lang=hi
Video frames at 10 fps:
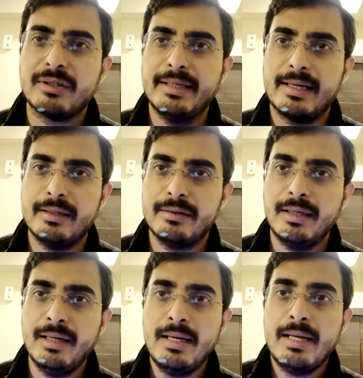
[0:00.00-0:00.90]
से देख
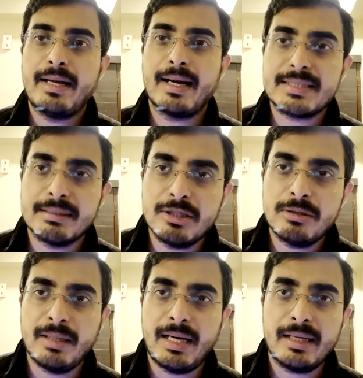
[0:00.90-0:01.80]
लीजिए ताकि समझ
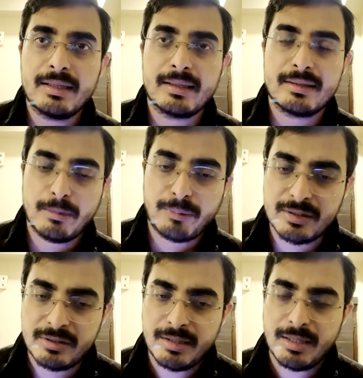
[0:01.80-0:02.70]
में आए कि जब
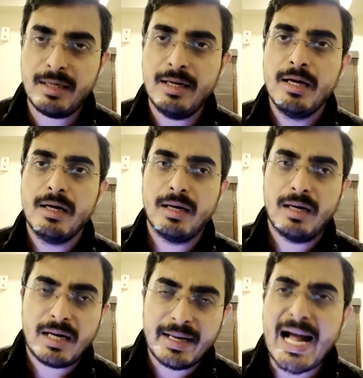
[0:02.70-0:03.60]
किसी के
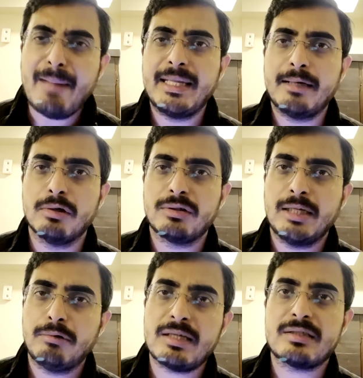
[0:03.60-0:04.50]
खराब दिन होते
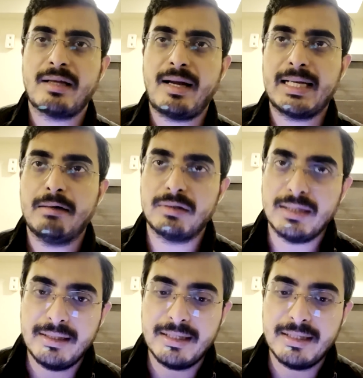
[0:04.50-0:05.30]
हैं तो किस तरह के होते हैं